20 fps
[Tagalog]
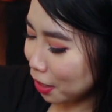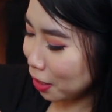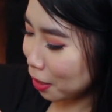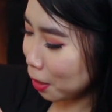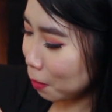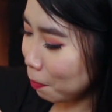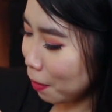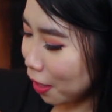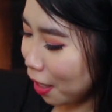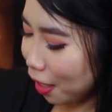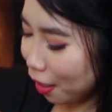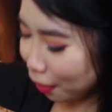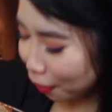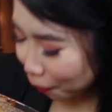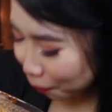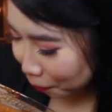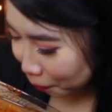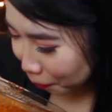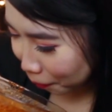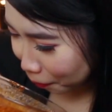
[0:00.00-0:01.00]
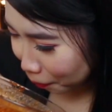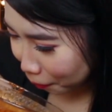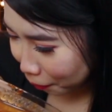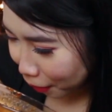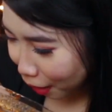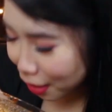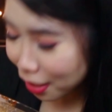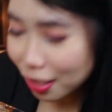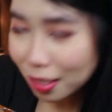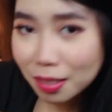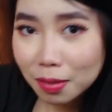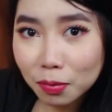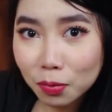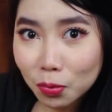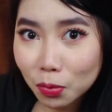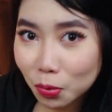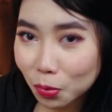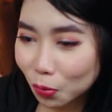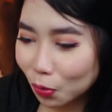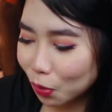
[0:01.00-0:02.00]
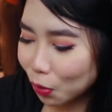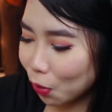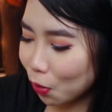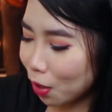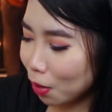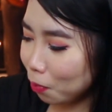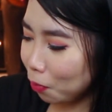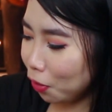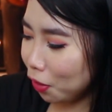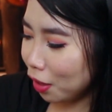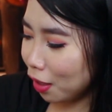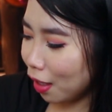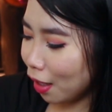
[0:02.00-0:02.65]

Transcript: Para siyang spaghetti. Ano sinagugustuhan ko yung amoy